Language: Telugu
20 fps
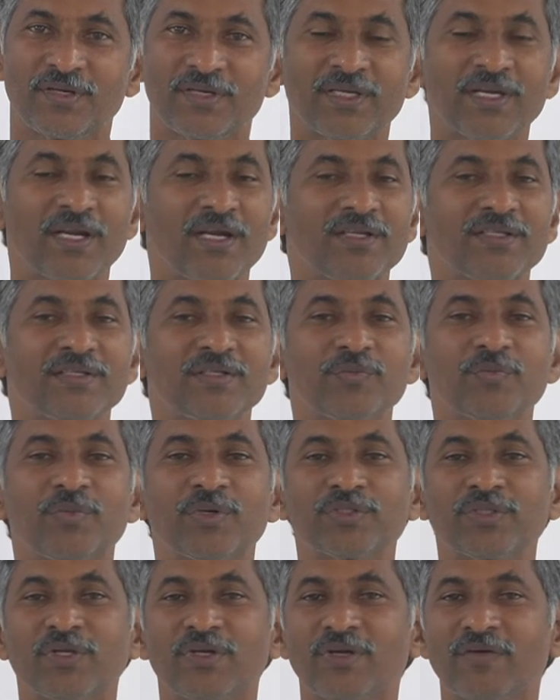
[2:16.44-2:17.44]
ఇలాంటి
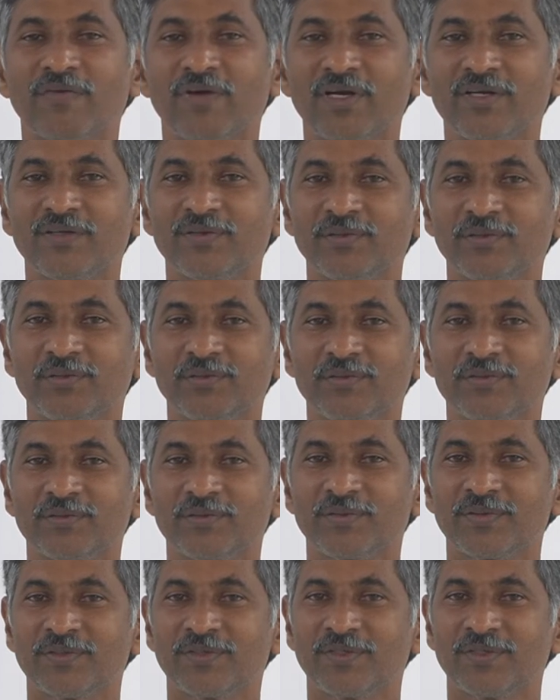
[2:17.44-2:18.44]
ఇబ్బందులు ఉన్న వాళ్ళు
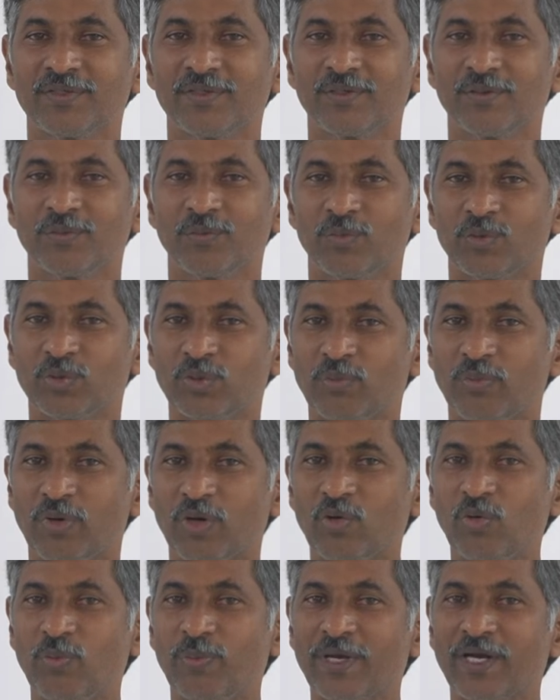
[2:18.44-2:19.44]
ముందు
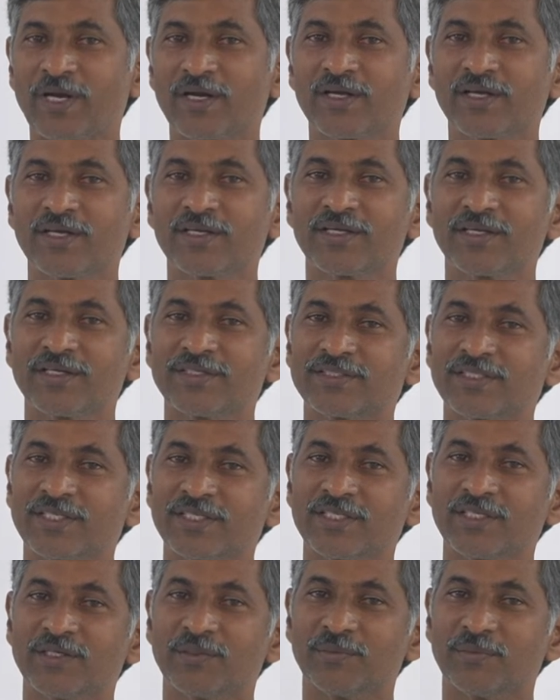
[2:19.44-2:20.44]
బరువు పెరగటానికి ఏం
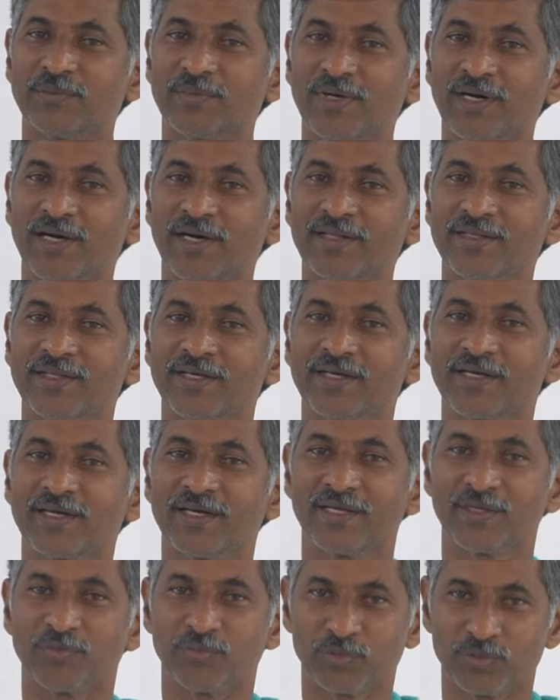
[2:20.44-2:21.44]
చేద్దాం అనే
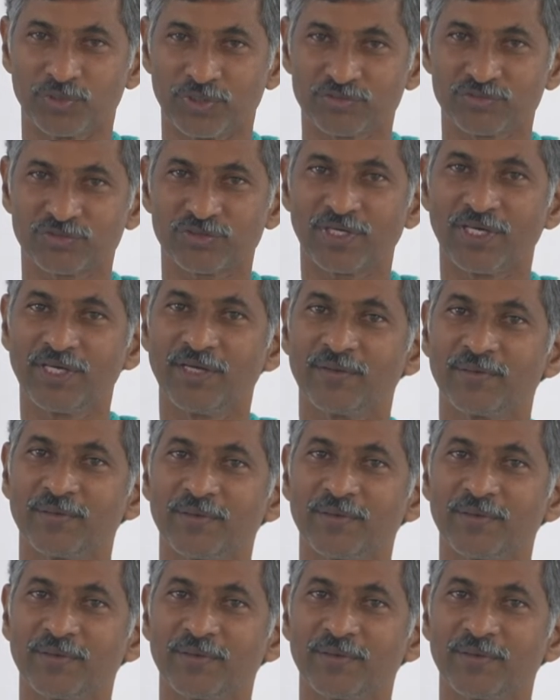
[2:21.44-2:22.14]
దానికంటే ముందస్తుగా